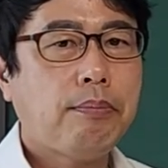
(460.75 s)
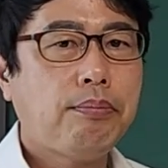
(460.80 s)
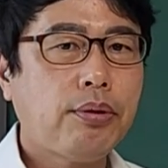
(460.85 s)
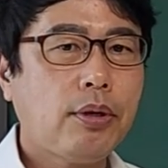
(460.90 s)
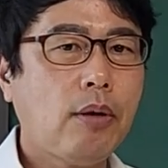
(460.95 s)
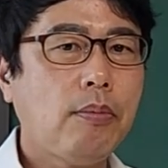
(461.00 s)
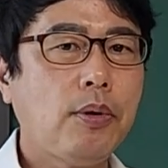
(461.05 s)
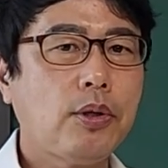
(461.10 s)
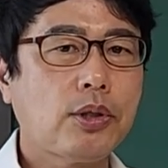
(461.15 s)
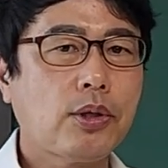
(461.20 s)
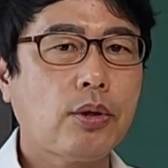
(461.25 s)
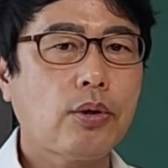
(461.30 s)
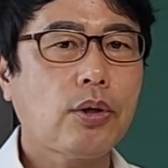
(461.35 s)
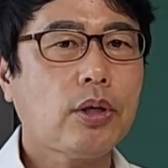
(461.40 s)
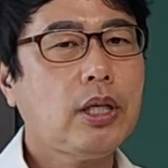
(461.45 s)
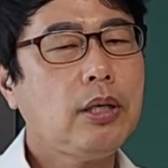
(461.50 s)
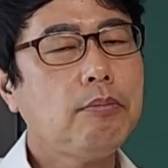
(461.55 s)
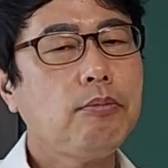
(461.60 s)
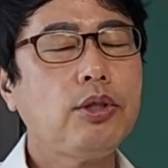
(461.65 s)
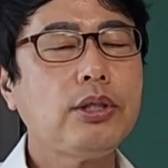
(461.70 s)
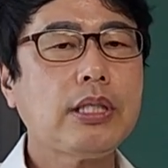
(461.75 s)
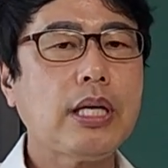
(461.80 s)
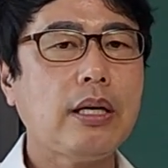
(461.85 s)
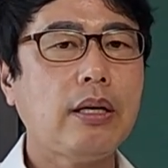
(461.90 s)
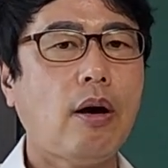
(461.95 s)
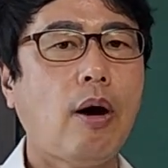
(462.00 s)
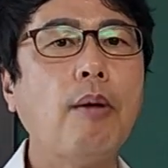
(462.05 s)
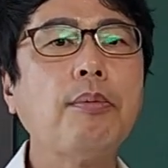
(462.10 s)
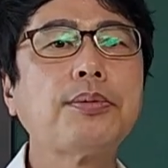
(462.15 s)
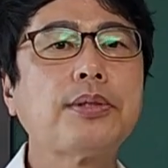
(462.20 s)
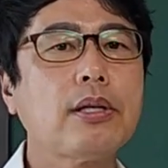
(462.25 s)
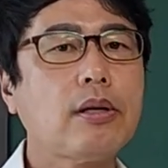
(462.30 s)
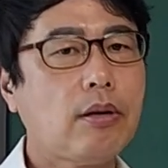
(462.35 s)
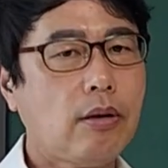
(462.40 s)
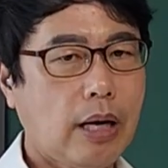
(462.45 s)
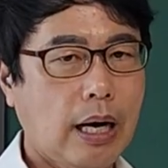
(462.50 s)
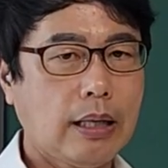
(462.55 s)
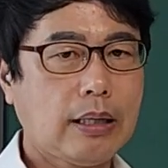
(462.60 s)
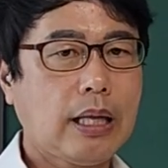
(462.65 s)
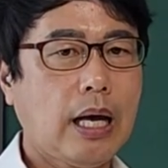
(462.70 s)
풀어보셔도 큰 문제는 없을 것
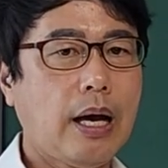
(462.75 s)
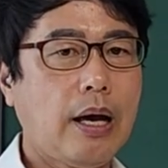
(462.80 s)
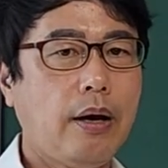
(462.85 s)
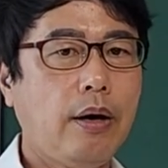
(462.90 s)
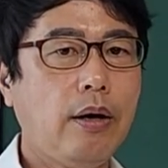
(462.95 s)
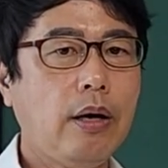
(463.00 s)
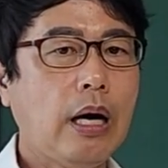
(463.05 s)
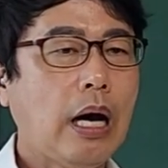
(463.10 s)
같아요.